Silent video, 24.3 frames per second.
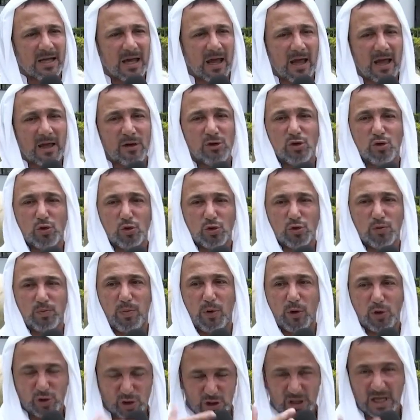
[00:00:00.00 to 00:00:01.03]
en sus
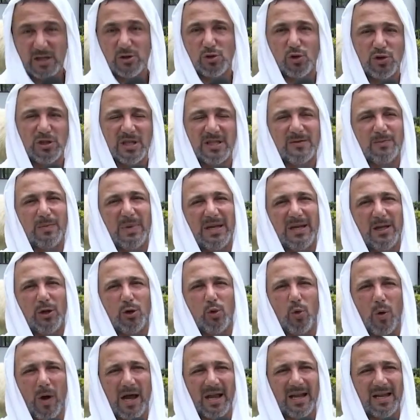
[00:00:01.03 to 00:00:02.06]
procesos
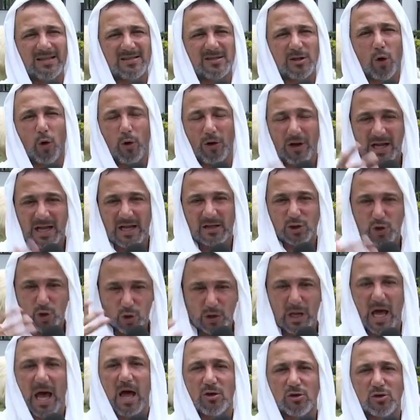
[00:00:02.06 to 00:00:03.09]
espirituales
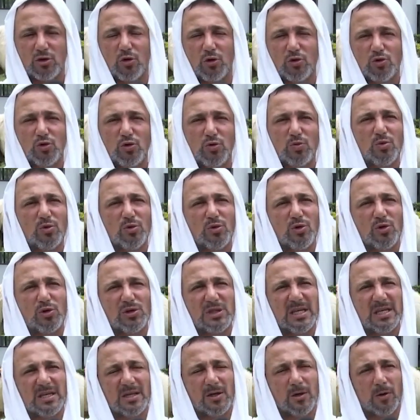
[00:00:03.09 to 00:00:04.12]
correlacionados con su mundo
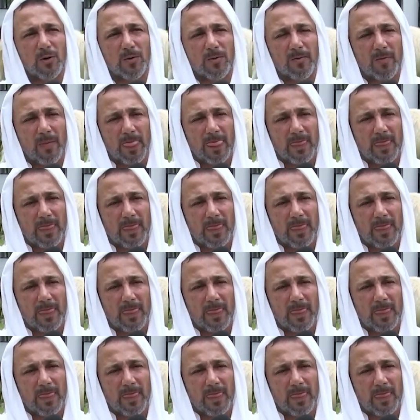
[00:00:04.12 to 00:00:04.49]
psíquico.